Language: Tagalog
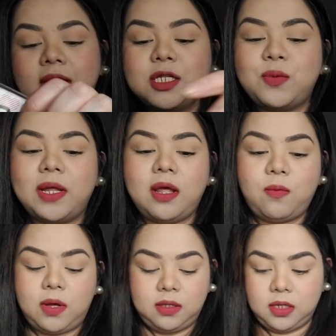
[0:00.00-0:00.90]
This one I
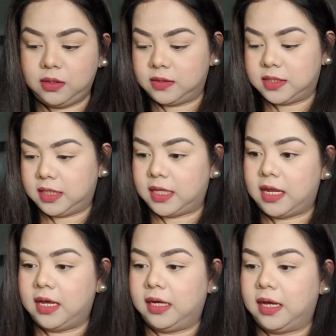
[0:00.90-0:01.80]
wanted to see
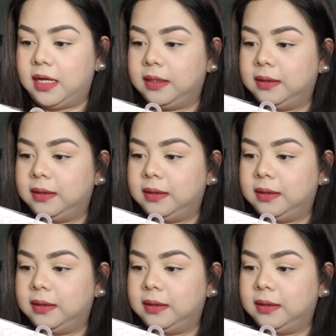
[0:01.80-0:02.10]
talaga.